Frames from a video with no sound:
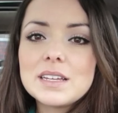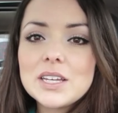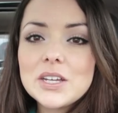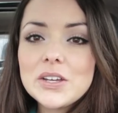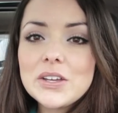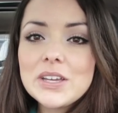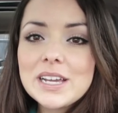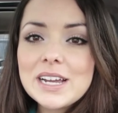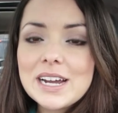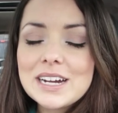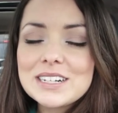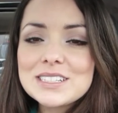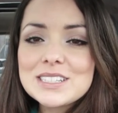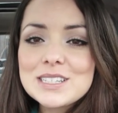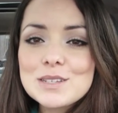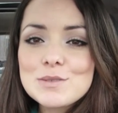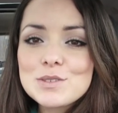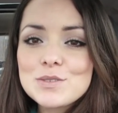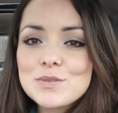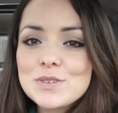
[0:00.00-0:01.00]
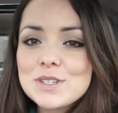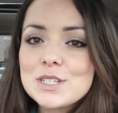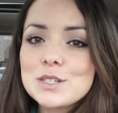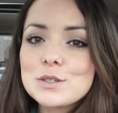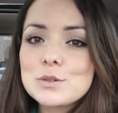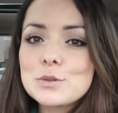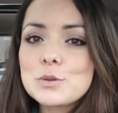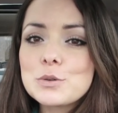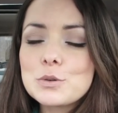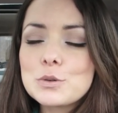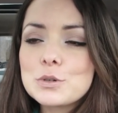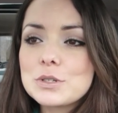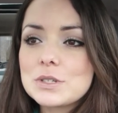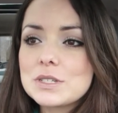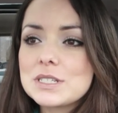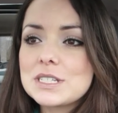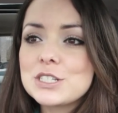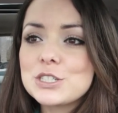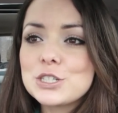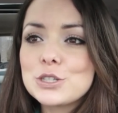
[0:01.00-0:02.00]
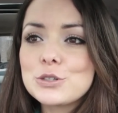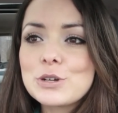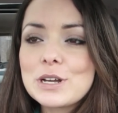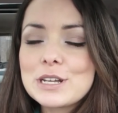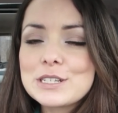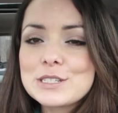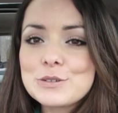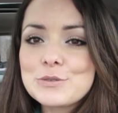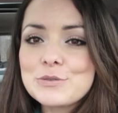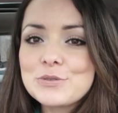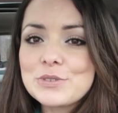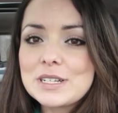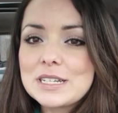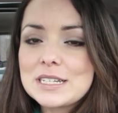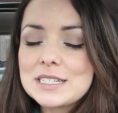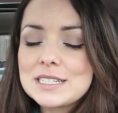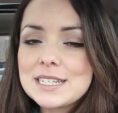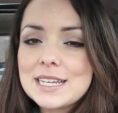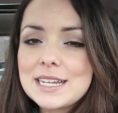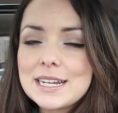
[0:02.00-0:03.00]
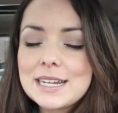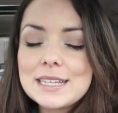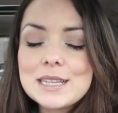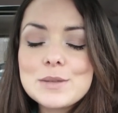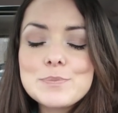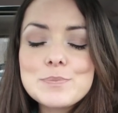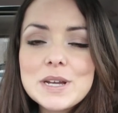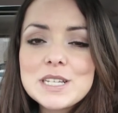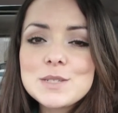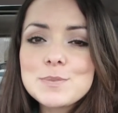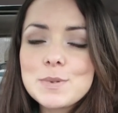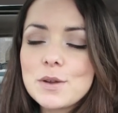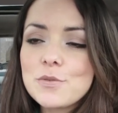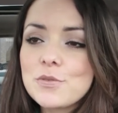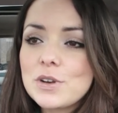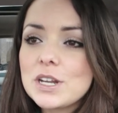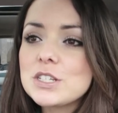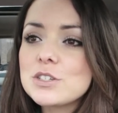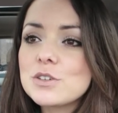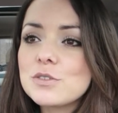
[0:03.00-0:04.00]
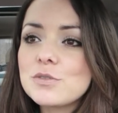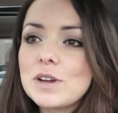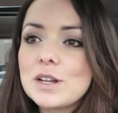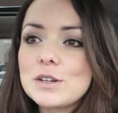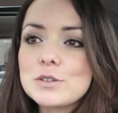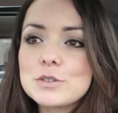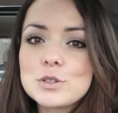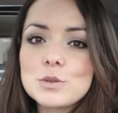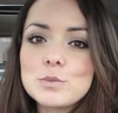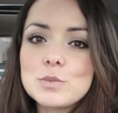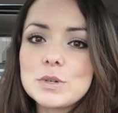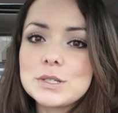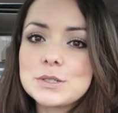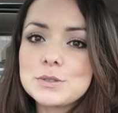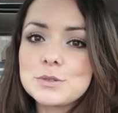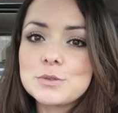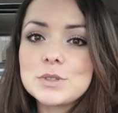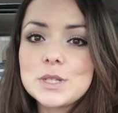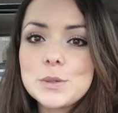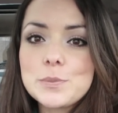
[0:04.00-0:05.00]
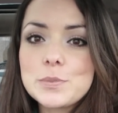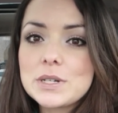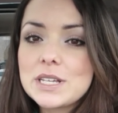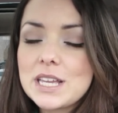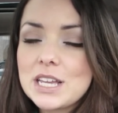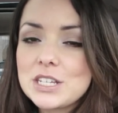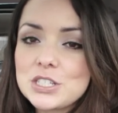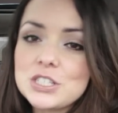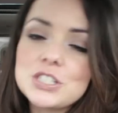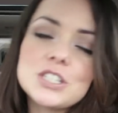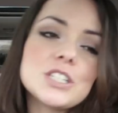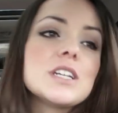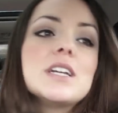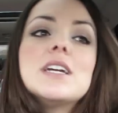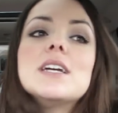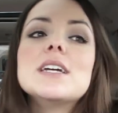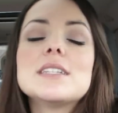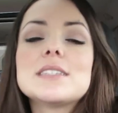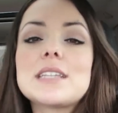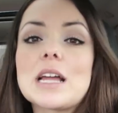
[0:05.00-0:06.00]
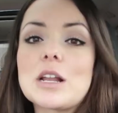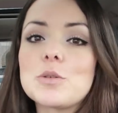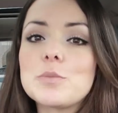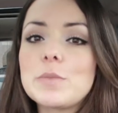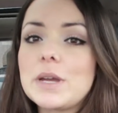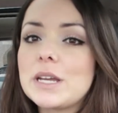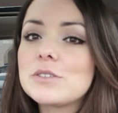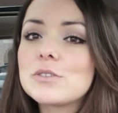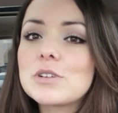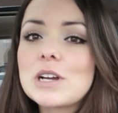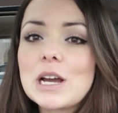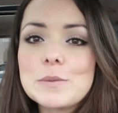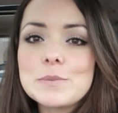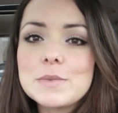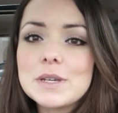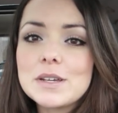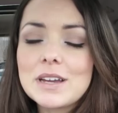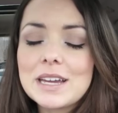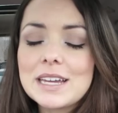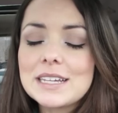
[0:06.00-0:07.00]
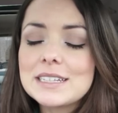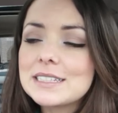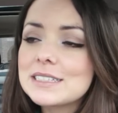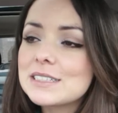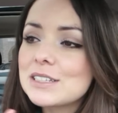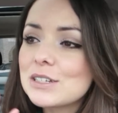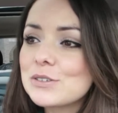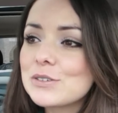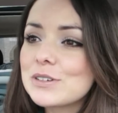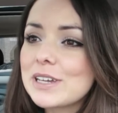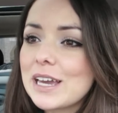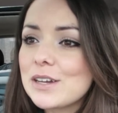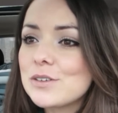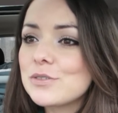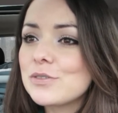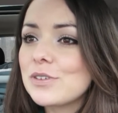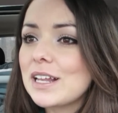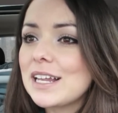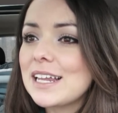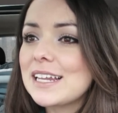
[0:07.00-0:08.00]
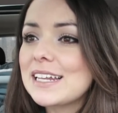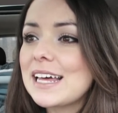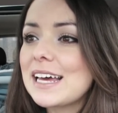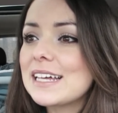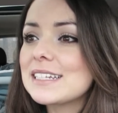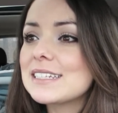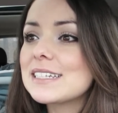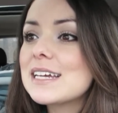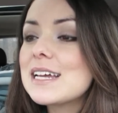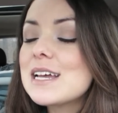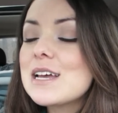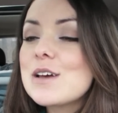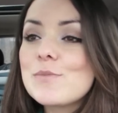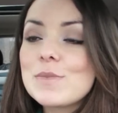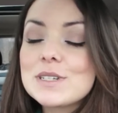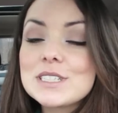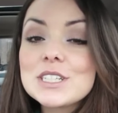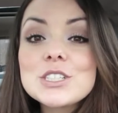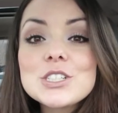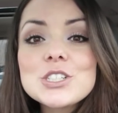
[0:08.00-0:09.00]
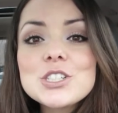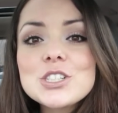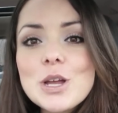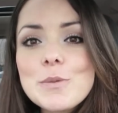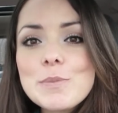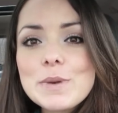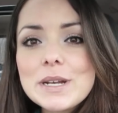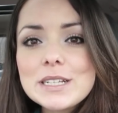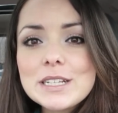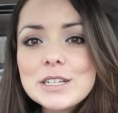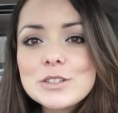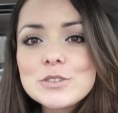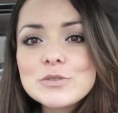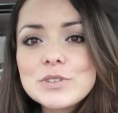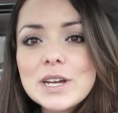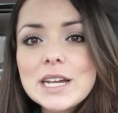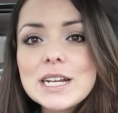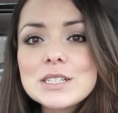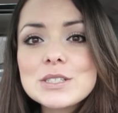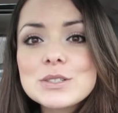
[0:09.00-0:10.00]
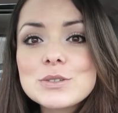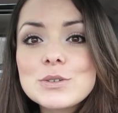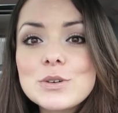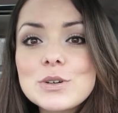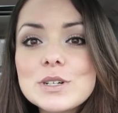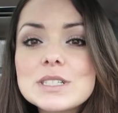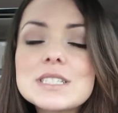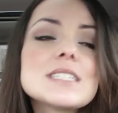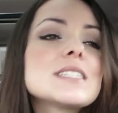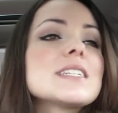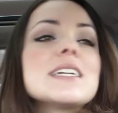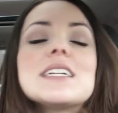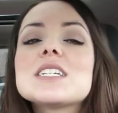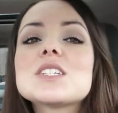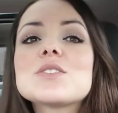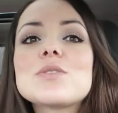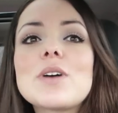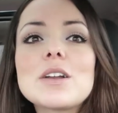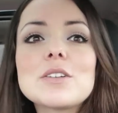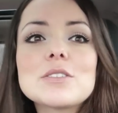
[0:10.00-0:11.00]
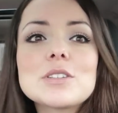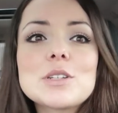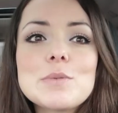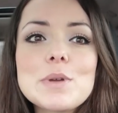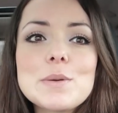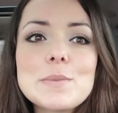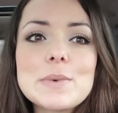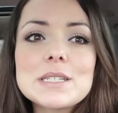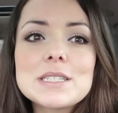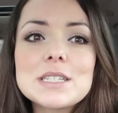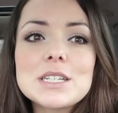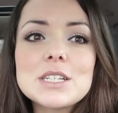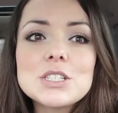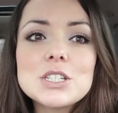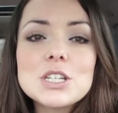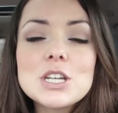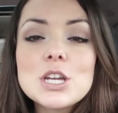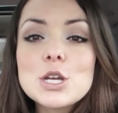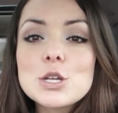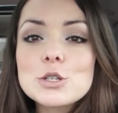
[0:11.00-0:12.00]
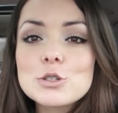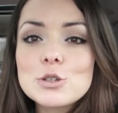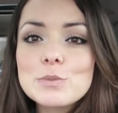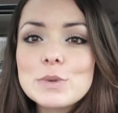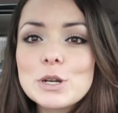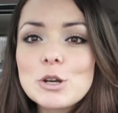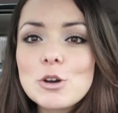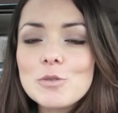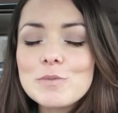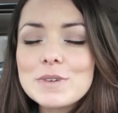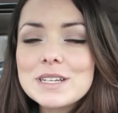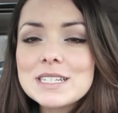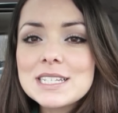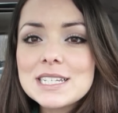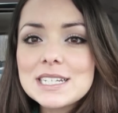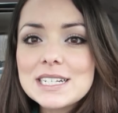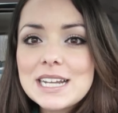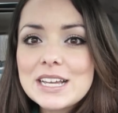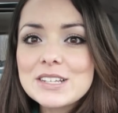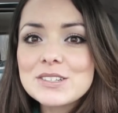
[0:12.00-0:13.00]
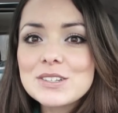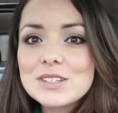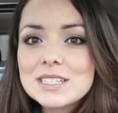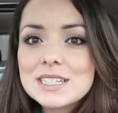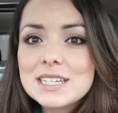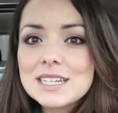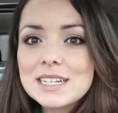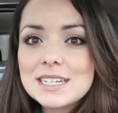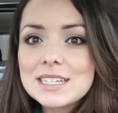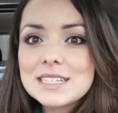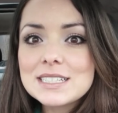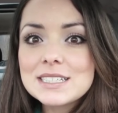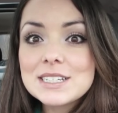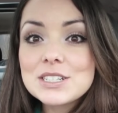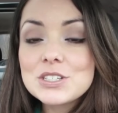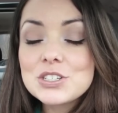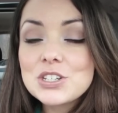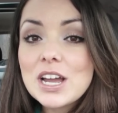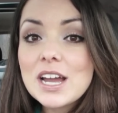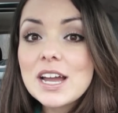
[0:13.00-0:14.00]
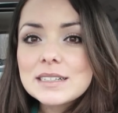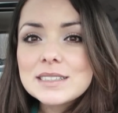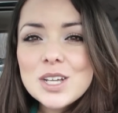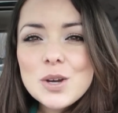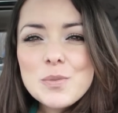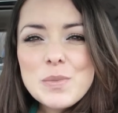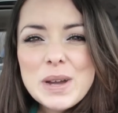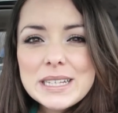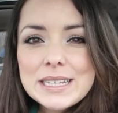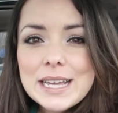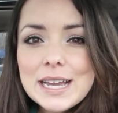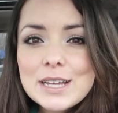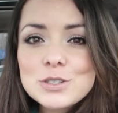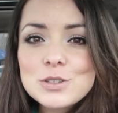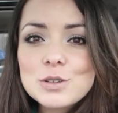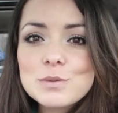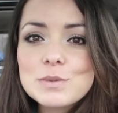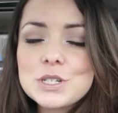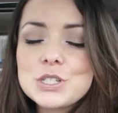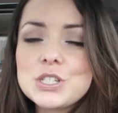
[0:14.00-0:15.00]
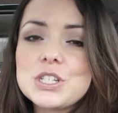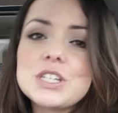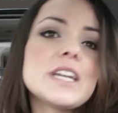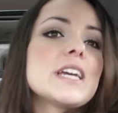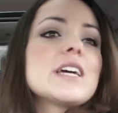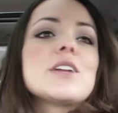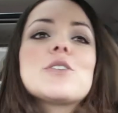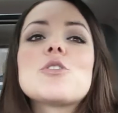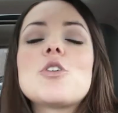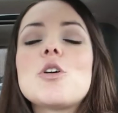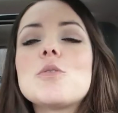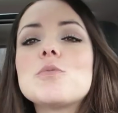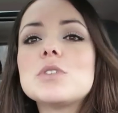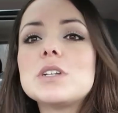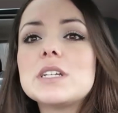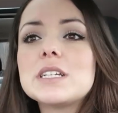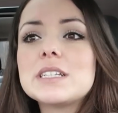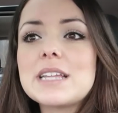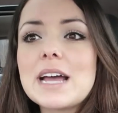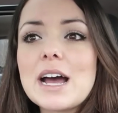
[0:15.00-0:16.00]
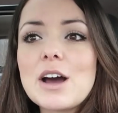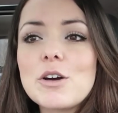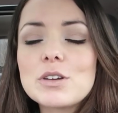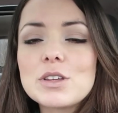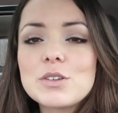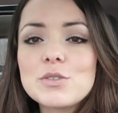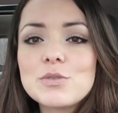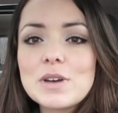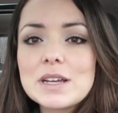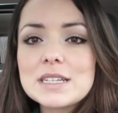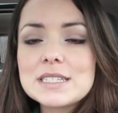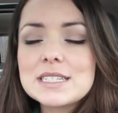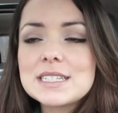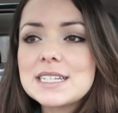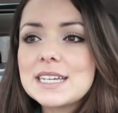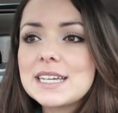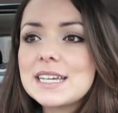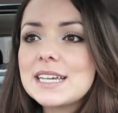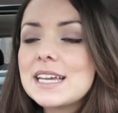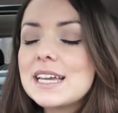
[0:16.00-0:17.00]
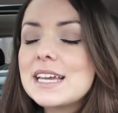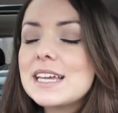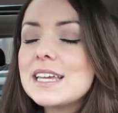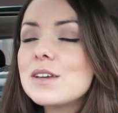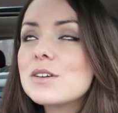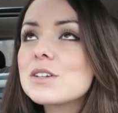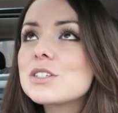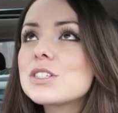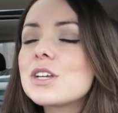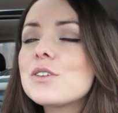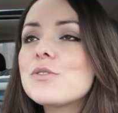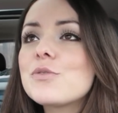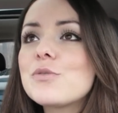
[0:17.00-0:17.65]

Eu e Ricardo estamos fazendo um curso assim de educação financeira e mais para frente eu falo sobre o assunto, é porque a gente tá no meio do caminho ainda, então eu não quero falar nada, mas a gente tá aprendendo várias coisas e eles falam também bastante sobre como ensinar suas crianças já ter uma ideia sobre dinheiro, como lidar, o que fazer, e eu achei